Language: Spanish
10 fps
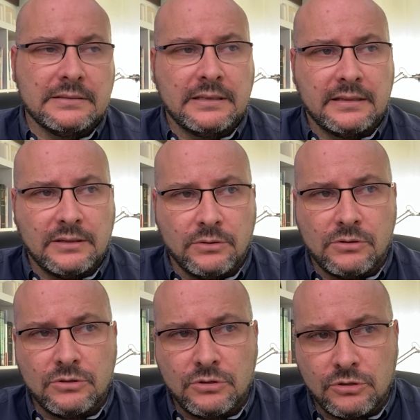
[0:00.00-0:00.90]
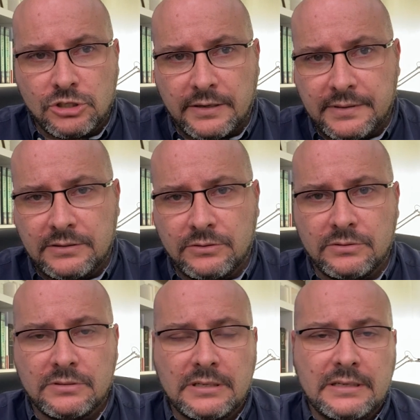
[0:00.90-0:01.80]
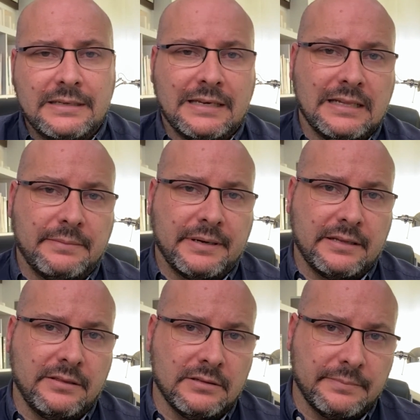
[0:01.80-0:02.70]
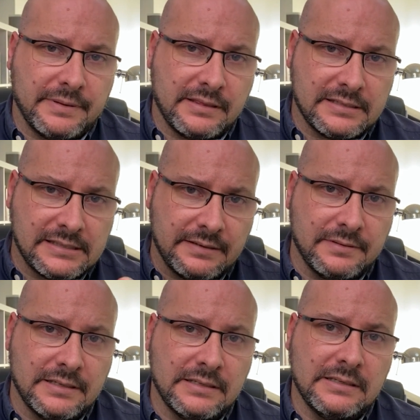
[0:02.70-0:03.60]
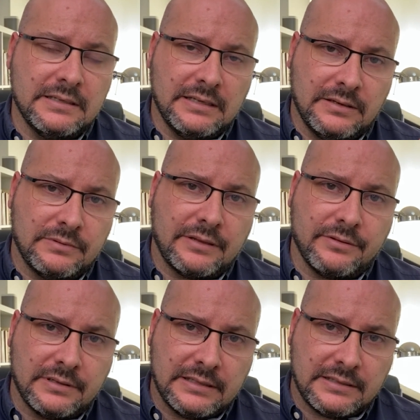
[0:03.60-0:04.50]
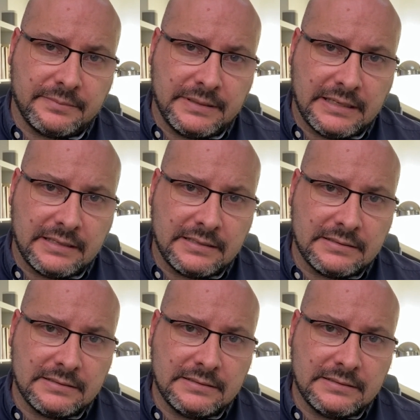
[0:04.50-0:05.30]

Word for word: Desde luego no se ha visto que la aparición de peces sable en una zona determinada